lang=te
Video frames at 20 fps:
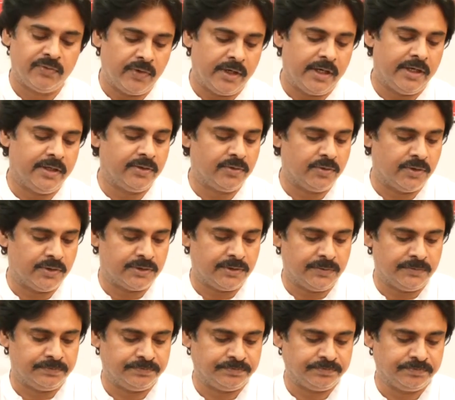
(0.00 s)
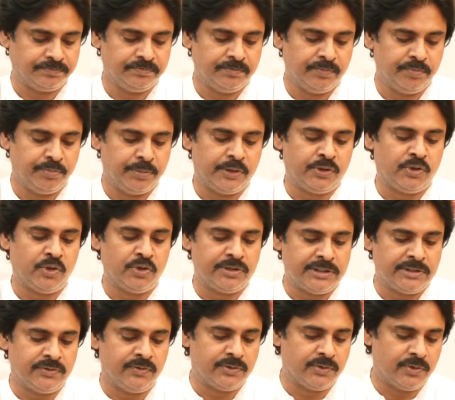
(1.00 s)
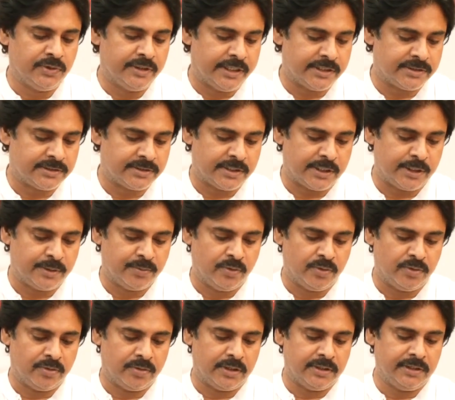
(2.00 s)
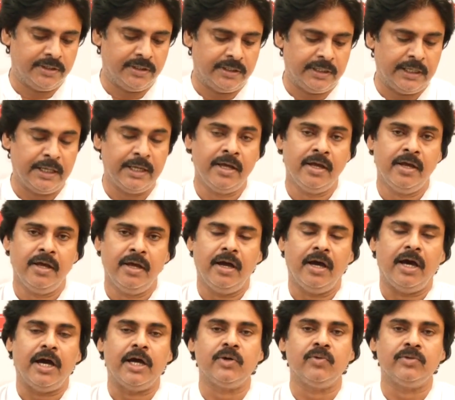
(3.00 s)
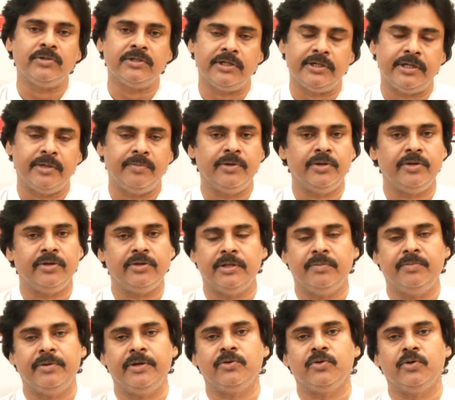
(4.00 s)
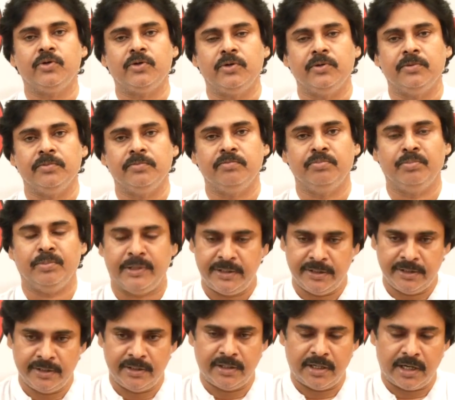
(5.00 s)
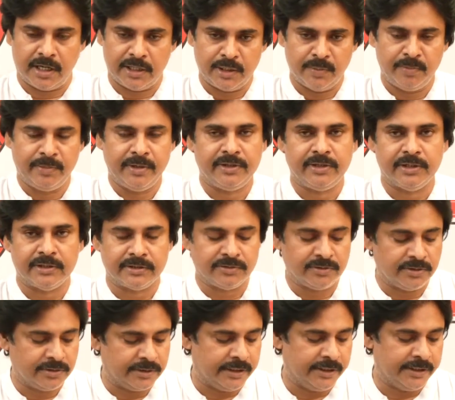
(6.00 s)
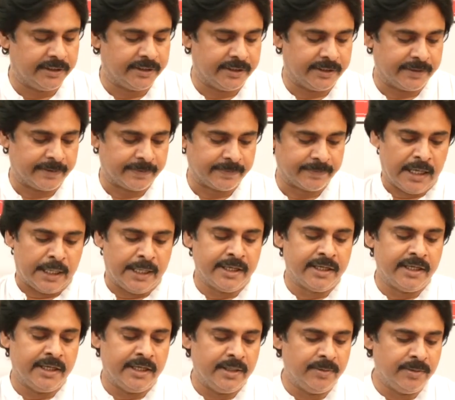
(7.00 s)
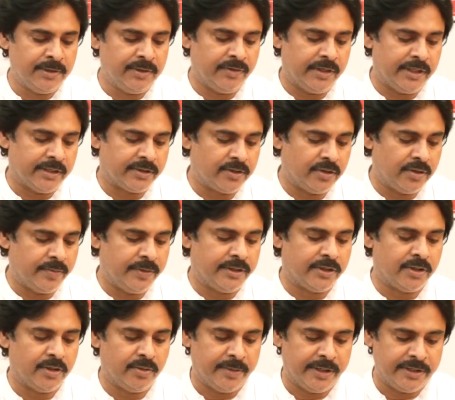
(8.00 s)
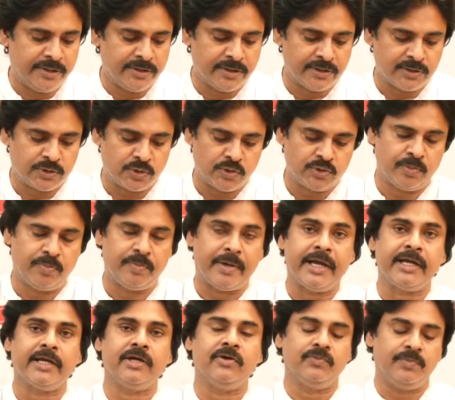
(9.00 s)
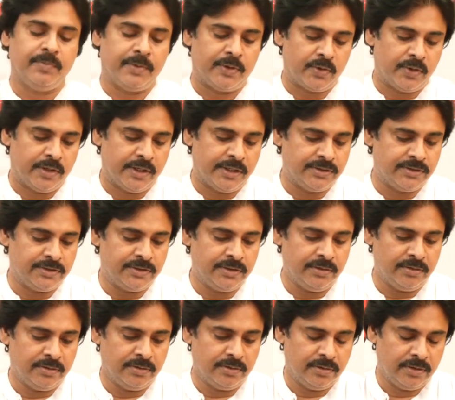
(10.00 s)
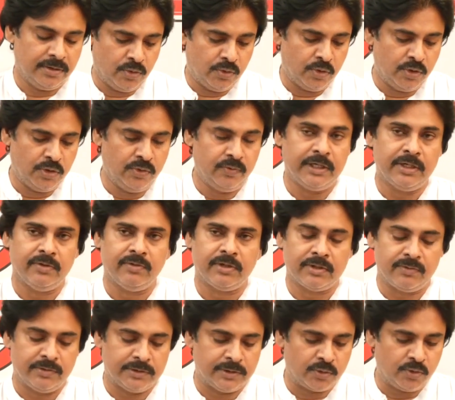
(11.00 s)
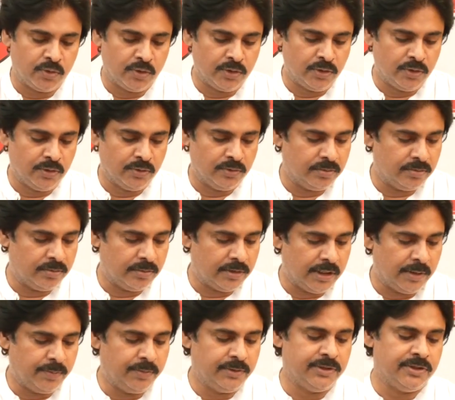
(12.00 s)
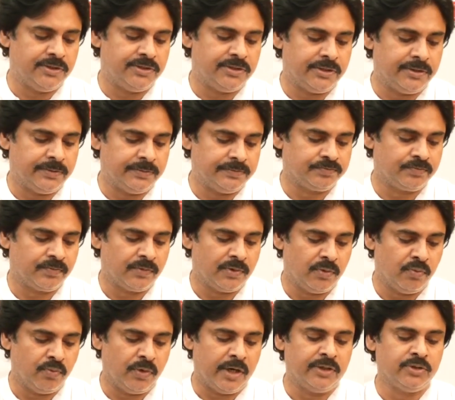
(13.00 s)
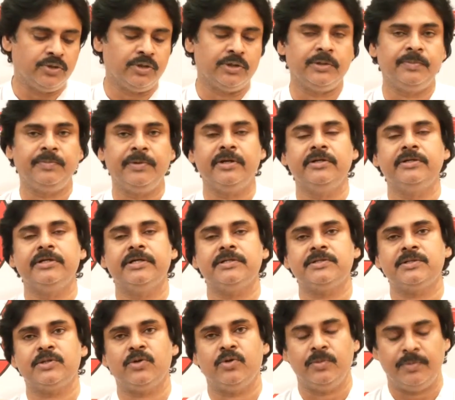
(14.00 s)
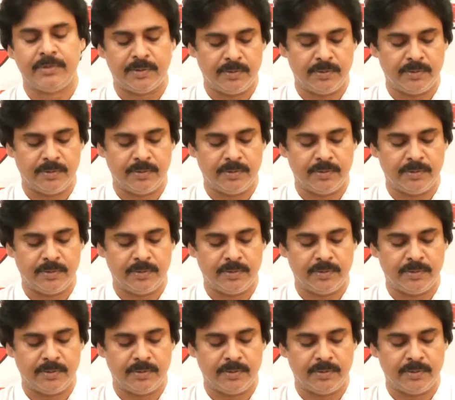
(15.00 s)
నిర్వహణ కోసం పెట్రోసెస్ వసూలు చేస్తున్నారు అది మో అది ఆరు వందల డెబ్బై డెబ్బై కోట్లు మరి ఆ డబ్బు ఎటు వెళ్తుందో తెలియట్లే అలాగే ఎనిమిది వేల కిలోమీటర్ల మెయింటెనెన్స్ కోసం బ్యాంక్ ఆఫ్ బరోడా నుంచి రెండు వేల ఒక వంద కోట్లు అప్పు తెచ్చారు వాటితో రిపేర్లు చేస్తున్నామని